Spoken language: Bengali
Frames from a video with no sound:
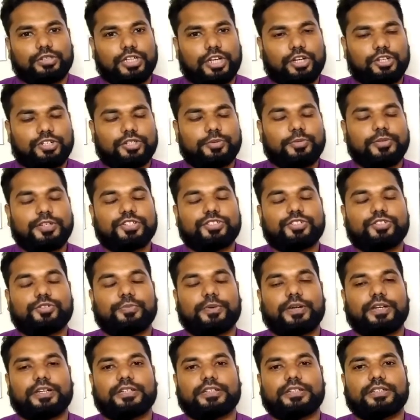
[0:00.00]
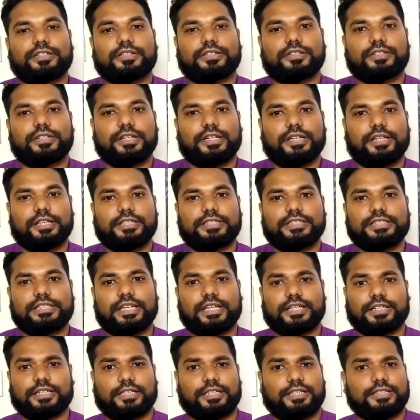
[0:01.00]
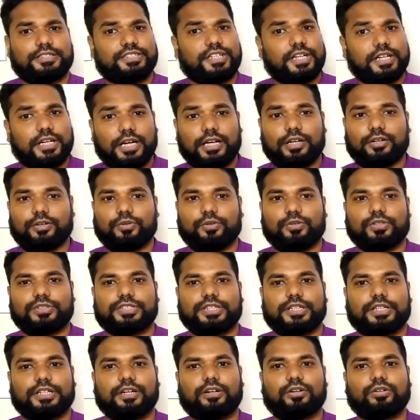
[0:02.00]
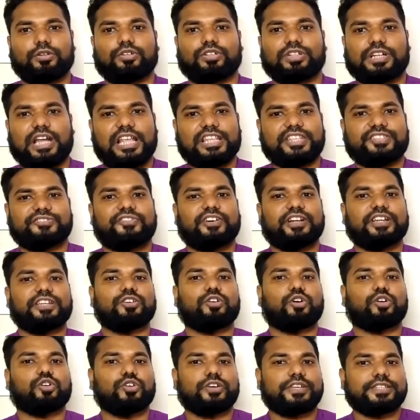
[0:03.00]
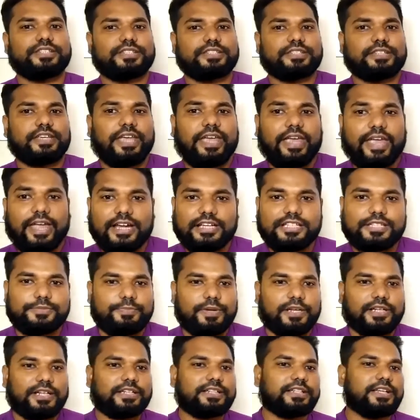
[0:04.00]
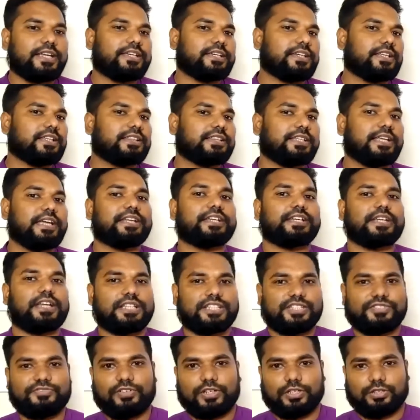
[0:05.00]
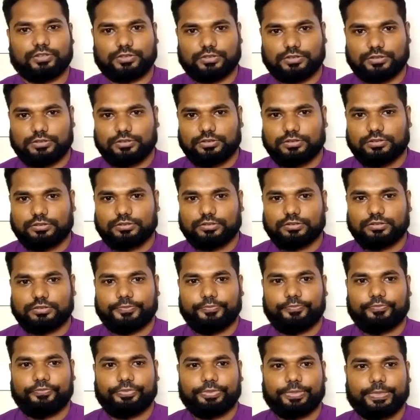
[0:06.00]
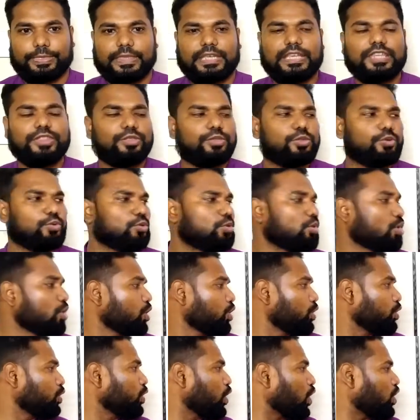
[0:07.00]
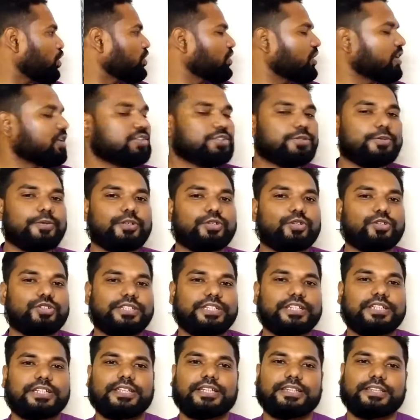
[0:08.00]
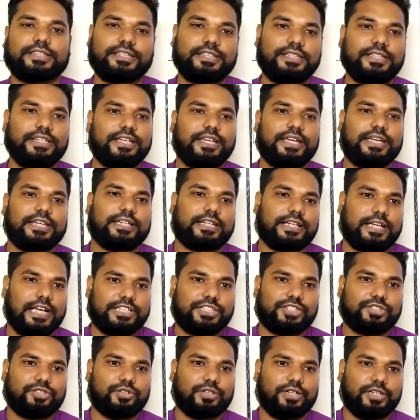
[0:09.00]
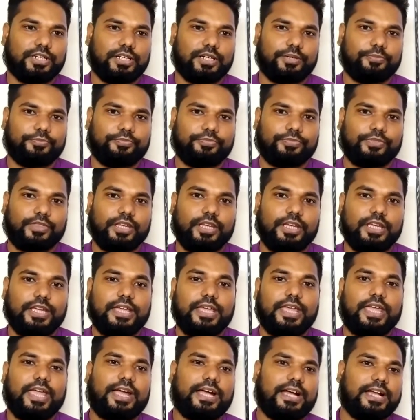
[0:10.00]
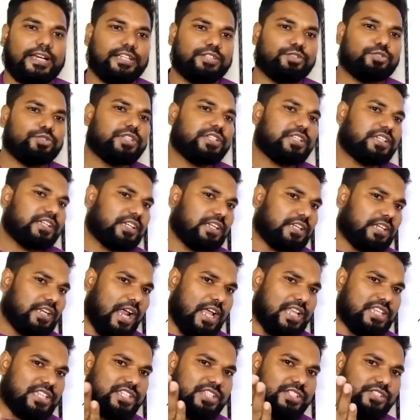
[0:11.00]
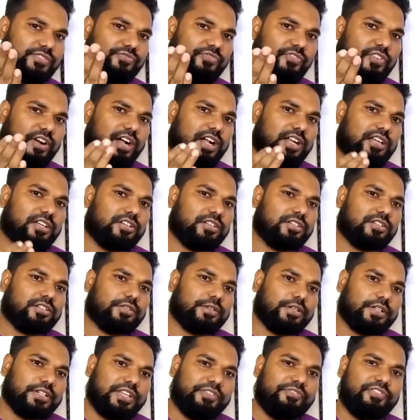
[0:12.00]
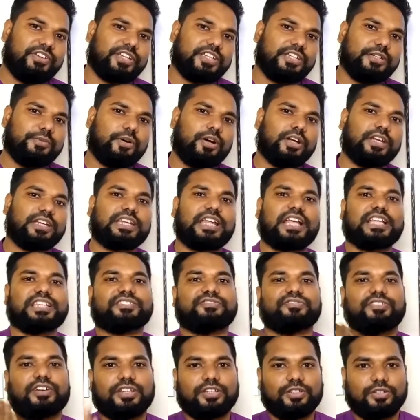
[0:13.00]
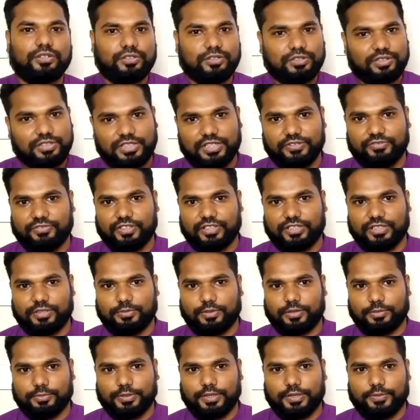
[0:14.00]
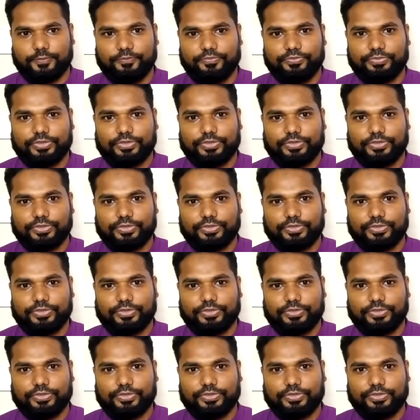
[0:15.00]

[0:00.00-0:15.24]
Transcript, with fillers: নেগোসিয়েবল ইনস্ট্রুমেন্টের যে একটা জেনারেল রুল সেটা হলো ট্রান্সফারই অলওয়েজ গ্যাটস বেটার টাইটেল দেন ট্রান্সফার কিন্তু নট নেগোসিয়েবল ক্লোজিংয়ের ক্ষেত্রে এটা কাজ করে না এখানে যদি ট্রান্সফার ডিফেক্টিভ হয় ট্রান্সফারিও ডিফেক্টিভ হবে